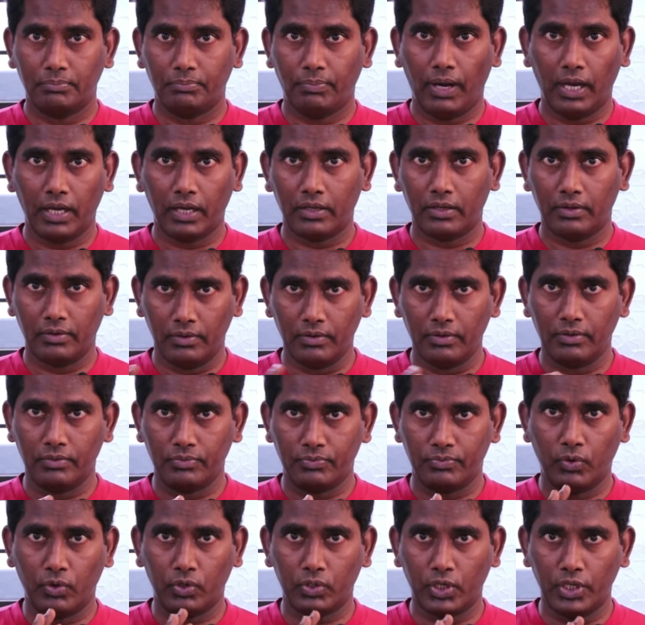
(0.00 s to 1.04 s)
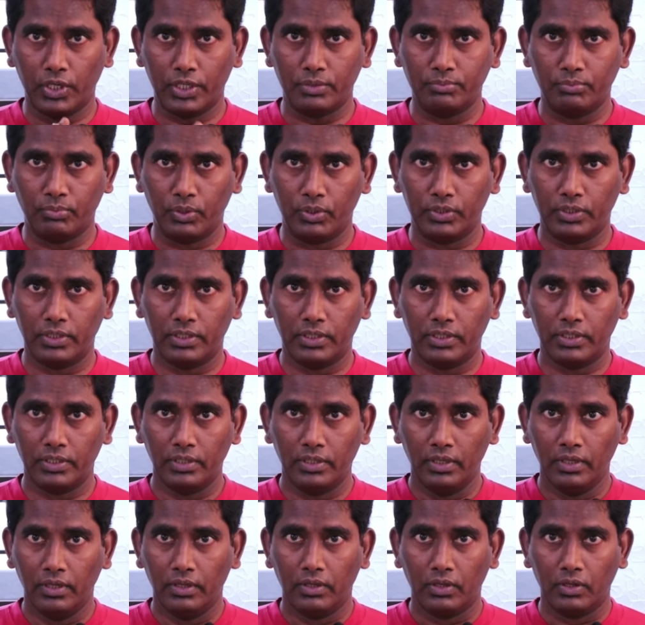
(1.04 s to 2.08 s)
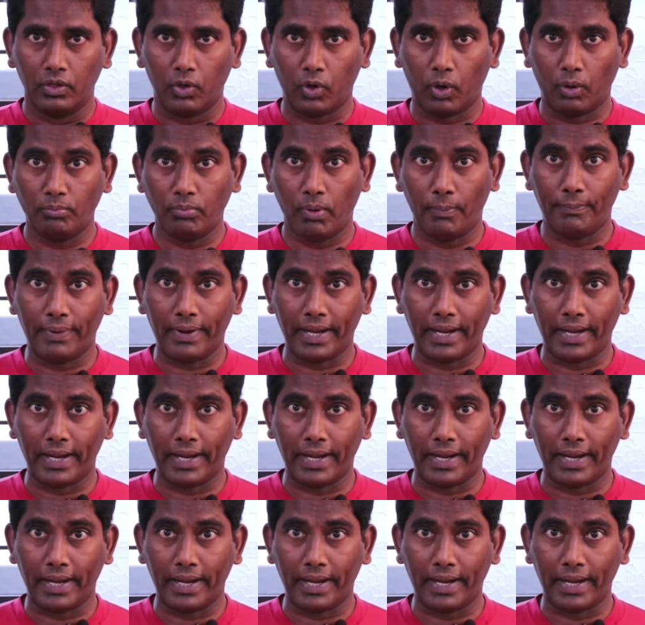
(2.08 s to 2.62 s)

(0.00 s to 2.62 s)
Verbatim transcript: பாக் ஃபோட்டோ எடுக்கும்போது ரொம்ப